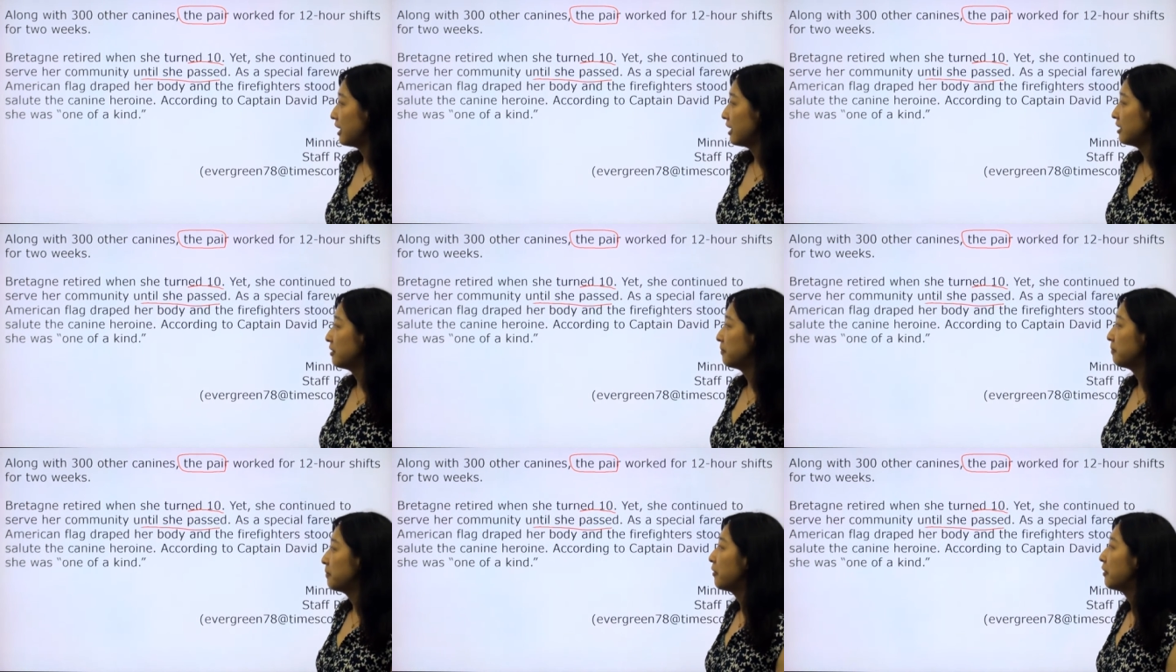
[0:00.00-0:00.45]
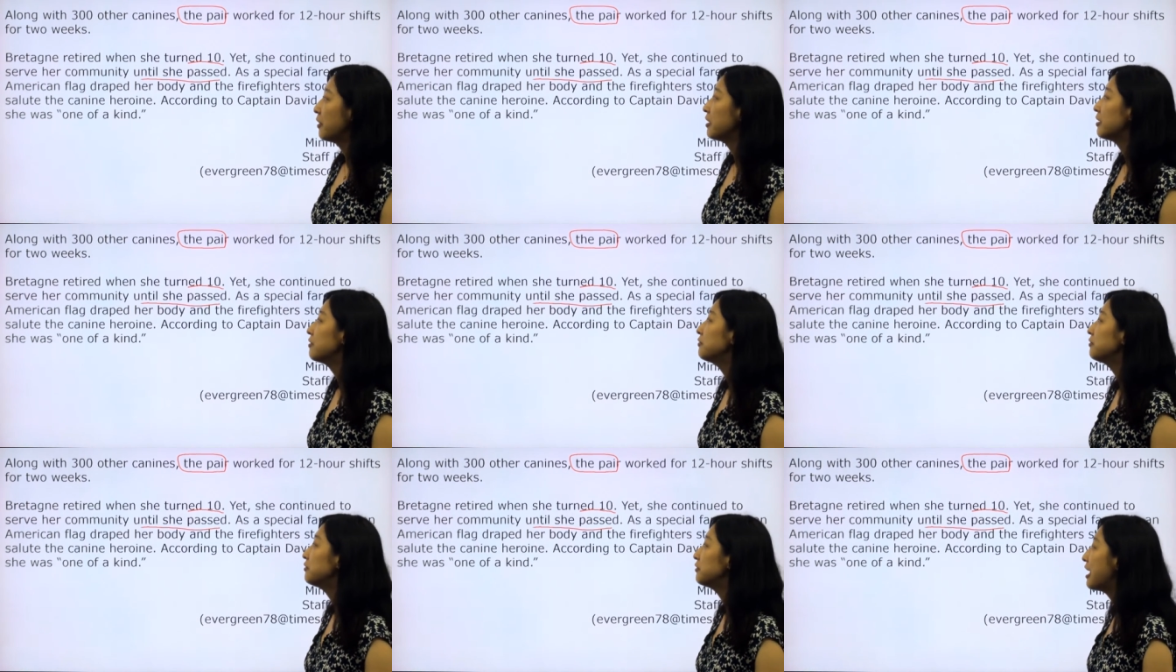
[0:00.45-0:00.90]
an
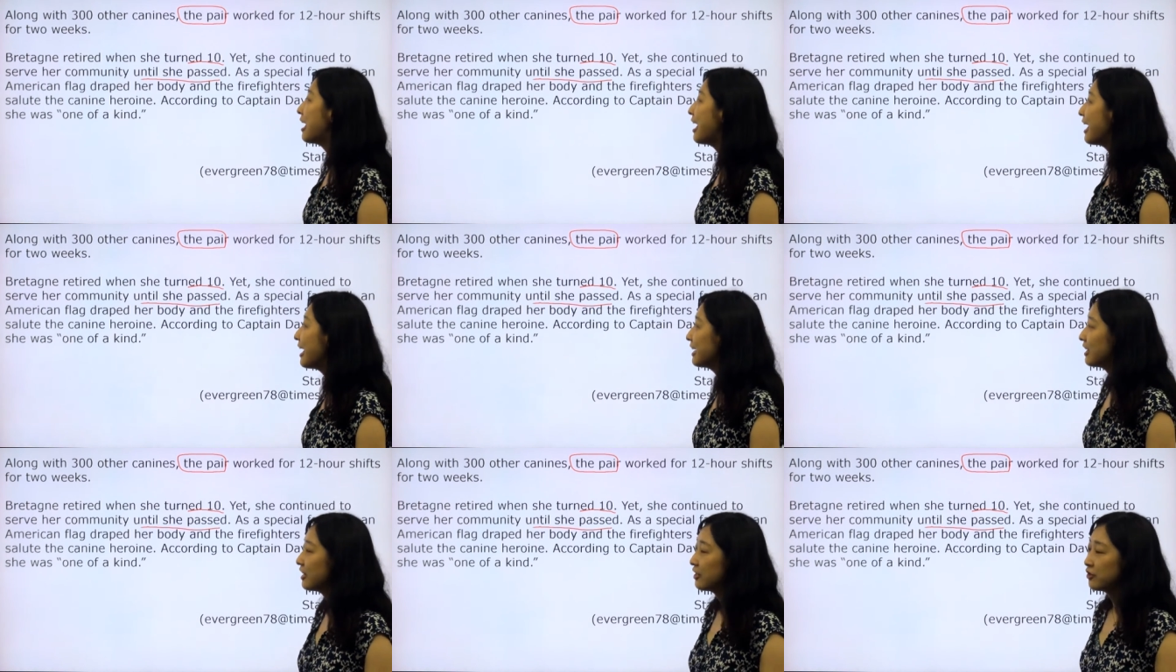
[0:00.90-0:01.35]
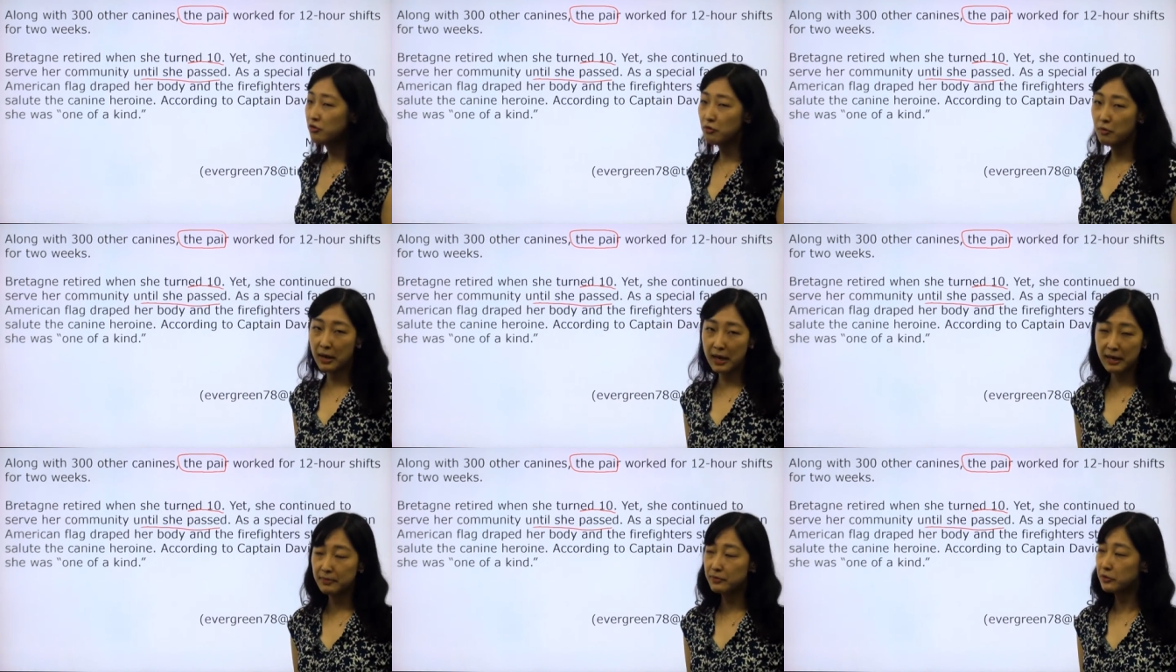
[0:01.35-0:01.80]
American flag
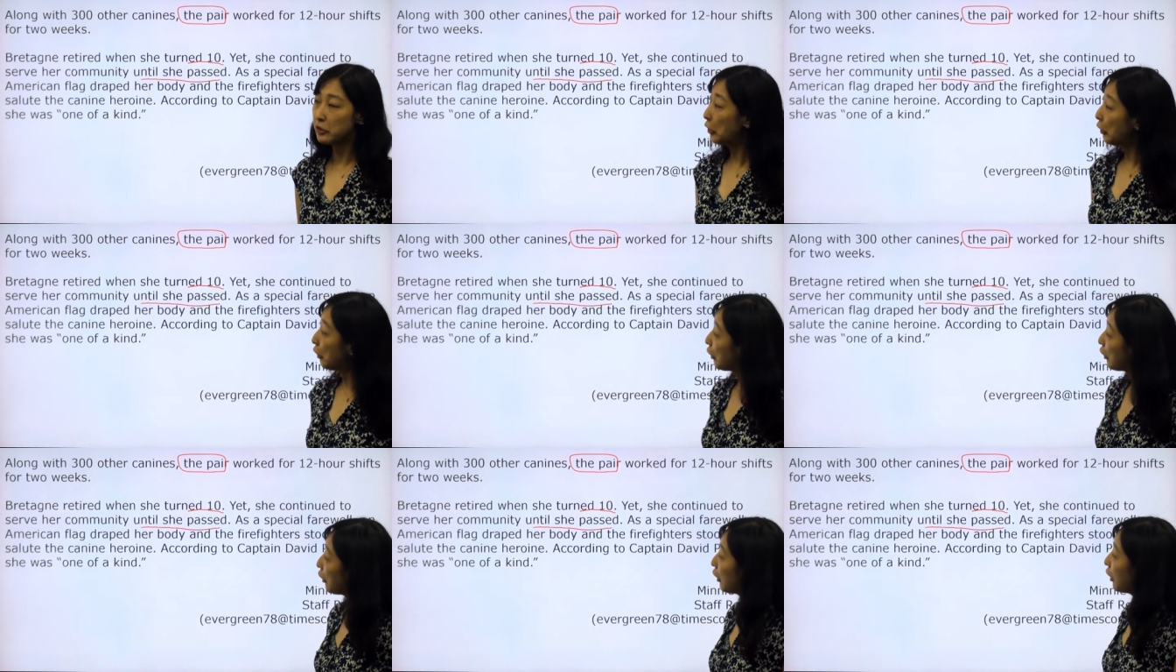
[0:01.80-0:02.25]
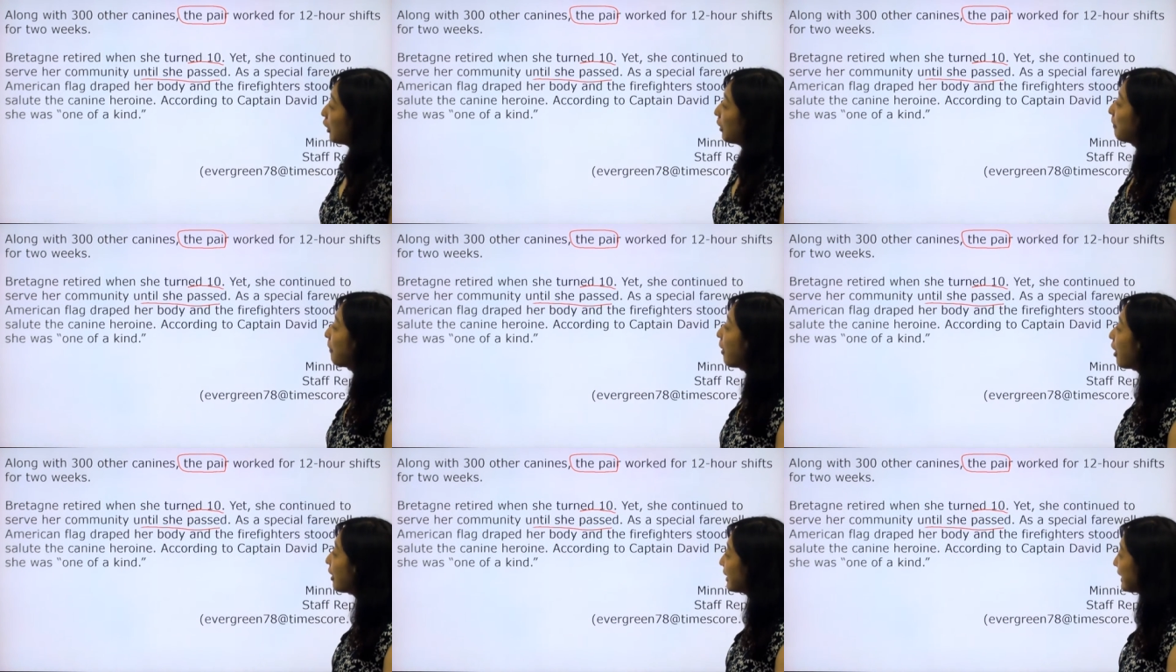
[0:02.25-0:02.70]
draped her
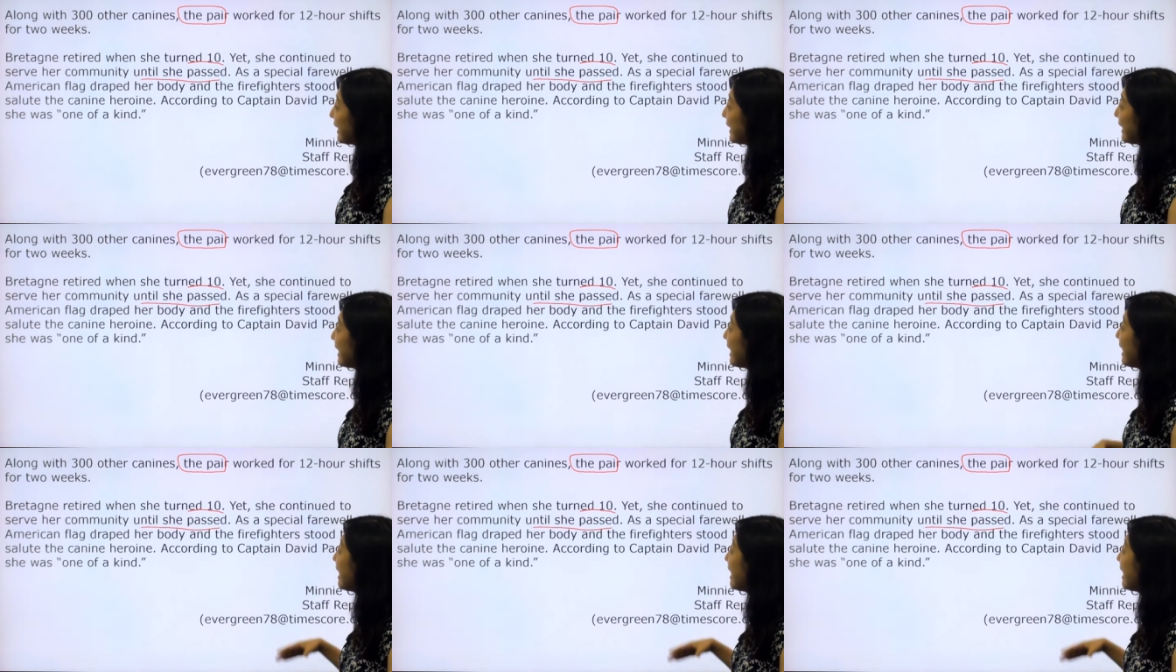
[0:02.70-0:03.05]
body,